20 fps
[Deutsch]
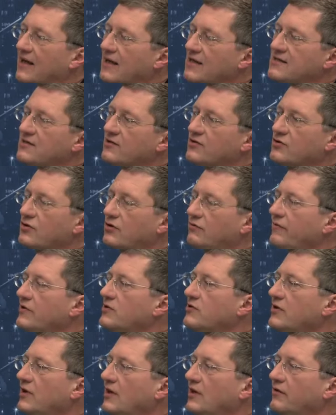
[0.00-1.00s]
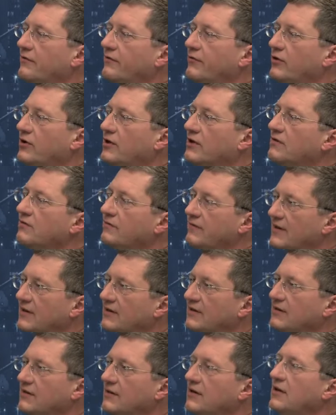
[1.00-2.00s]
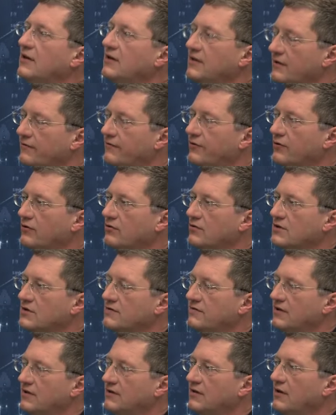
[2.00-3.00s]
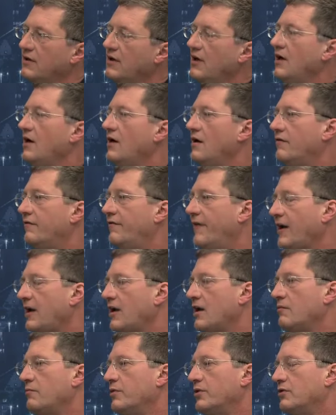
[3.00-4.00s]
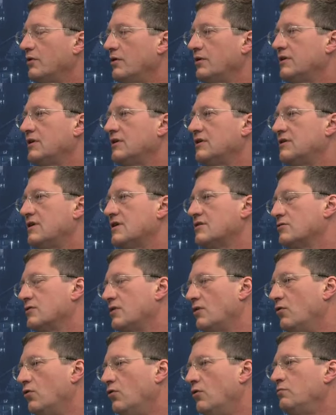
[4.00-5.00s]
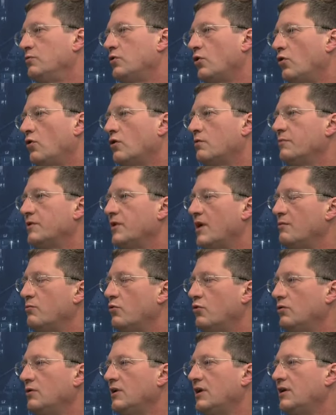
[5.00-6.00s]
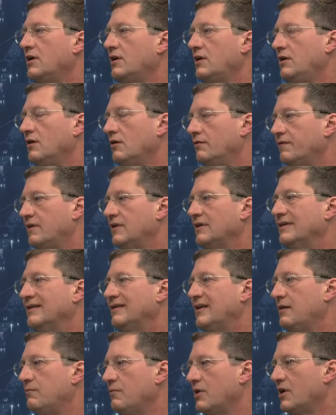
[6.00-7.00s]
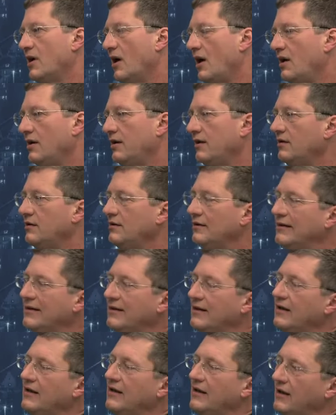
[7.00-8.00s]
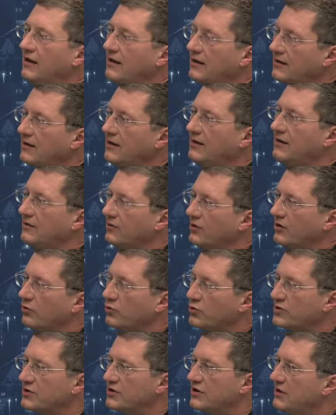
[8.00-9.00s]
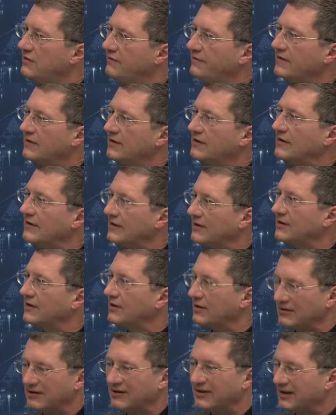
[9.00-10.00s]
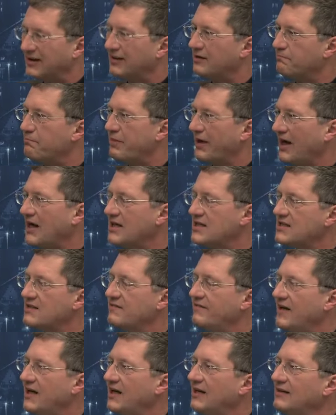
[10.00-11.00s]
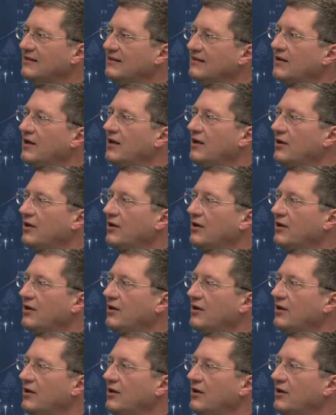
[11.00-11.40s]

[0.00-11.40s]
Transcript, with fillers: Gas aus konventionell geförderten Feldern dafür genutzt wird. Fracking bedeutet, dass unter hohem Druck mit einem hohen Energieaufwand Chemikalien in eine große Tiefe gepresst werden.